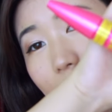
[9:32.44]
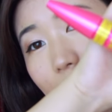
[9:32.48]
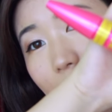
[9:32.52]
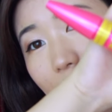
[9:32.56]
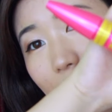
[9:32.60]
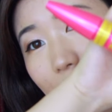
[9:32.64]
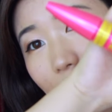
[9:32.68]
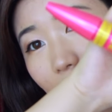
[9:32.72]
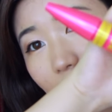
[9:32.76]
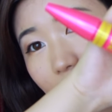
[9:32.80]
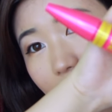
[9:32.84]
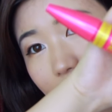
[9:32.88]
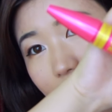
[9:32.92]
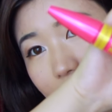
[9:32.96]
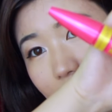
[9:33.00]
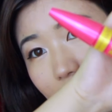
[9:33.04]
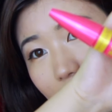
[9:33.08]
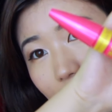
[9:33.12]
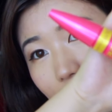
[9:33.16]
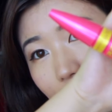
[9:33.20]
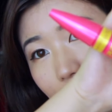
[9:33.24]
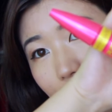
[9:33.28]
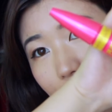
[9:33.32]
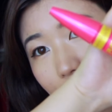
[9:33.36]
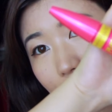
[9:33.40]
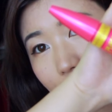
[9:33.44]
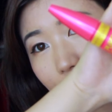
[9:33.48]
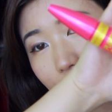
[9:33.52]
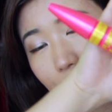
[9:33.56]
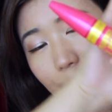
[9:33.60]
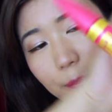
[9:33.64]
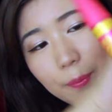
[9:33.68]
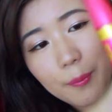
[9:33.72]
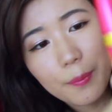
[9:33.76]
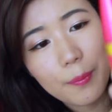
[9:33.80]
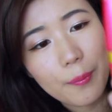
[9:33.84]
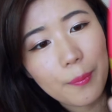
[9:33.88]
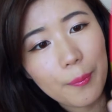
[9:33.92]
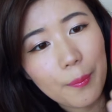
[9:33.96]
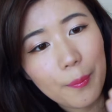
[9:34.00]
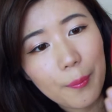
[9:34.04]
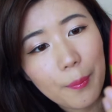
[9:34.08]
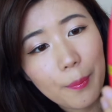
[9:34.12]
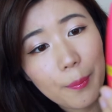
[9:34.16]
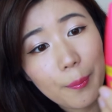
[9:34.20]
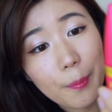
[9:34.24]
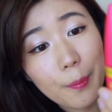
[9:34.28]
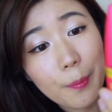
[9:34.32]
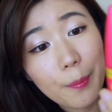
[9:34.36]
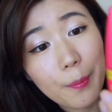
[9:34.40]
美宝莲的
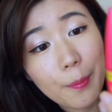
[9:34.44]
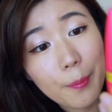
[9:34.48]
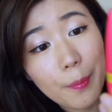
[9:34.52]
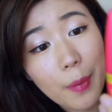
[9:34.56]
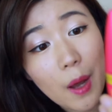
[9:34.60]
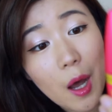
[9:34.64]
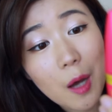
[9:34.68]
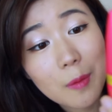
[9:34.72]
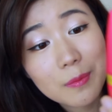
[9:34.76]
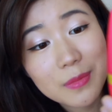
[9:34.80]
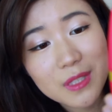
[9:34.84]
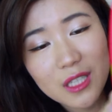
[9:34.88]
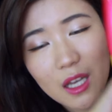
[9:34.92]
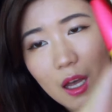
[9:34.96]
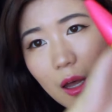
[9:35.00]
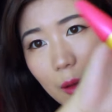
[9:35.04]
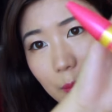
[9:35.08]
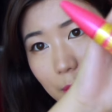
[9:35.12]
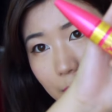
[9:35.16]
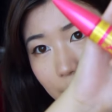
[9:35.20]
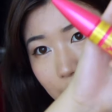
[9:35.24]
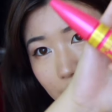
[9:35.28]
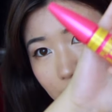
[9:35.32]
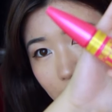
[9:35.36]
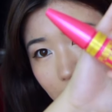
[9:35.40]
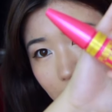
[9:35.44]
Pumped Up